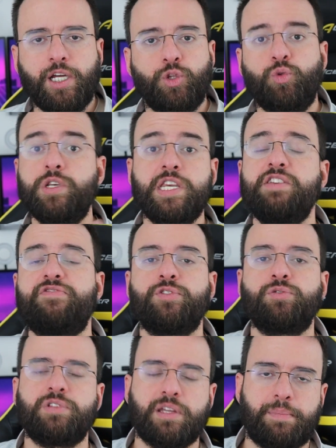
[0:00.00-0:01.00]
no
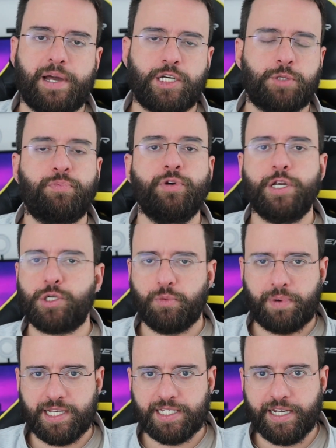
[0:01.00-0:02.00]
nível do debate político
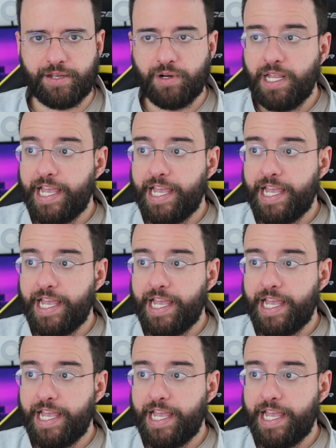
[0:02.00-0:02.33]
brasileiro.